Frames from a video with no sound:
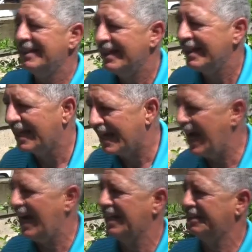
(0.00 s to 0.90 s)

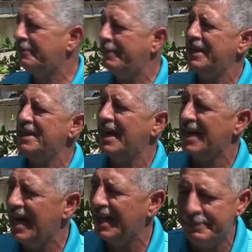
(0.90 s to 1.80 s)
granjas, esas pequeñas
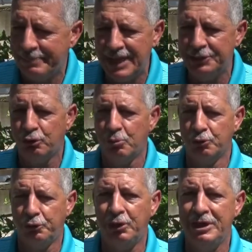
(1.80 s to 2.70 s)
granjas de patio, como
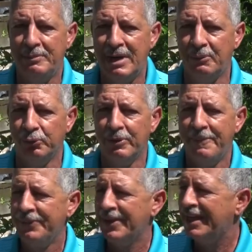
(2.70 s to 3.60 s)
nosotros le llamamos,
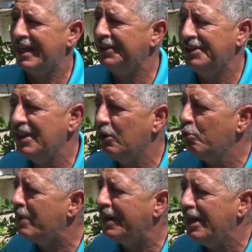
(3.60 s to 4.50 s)
que tienen un
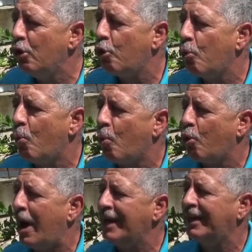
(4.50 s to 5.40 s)
manejo como,
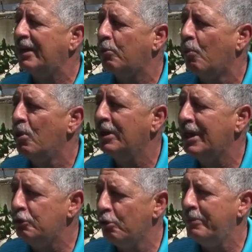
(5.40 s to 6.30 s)
el que
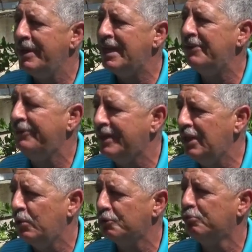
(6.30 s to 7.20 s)
yo me he
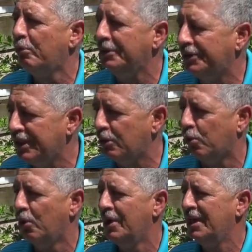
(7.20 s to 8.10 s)
referido hace un momentico,
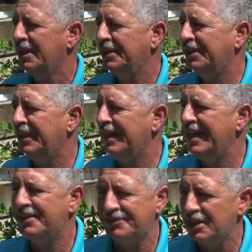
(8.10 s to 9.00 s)
de
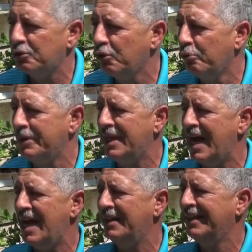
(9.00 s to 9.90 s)
exceso de
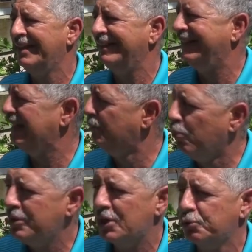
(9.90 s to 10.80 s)
humedad, de
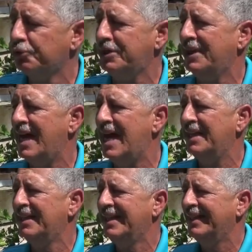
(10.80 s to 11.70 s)
mucha suciedad,
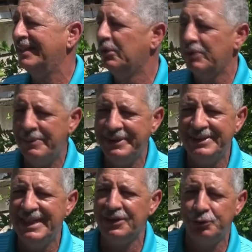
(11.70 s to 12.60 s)
de una
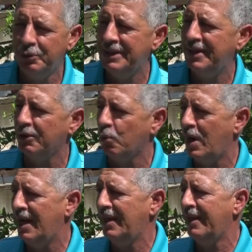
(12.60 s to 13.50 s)
ventilación
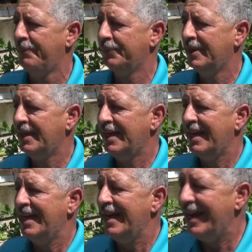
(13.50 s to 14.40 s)
inadecuada.
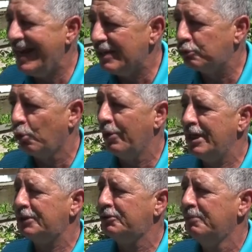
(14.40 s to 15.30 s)
Eso
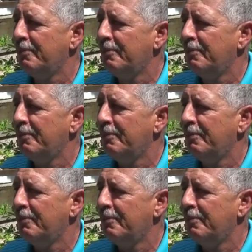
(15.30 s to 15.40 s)
es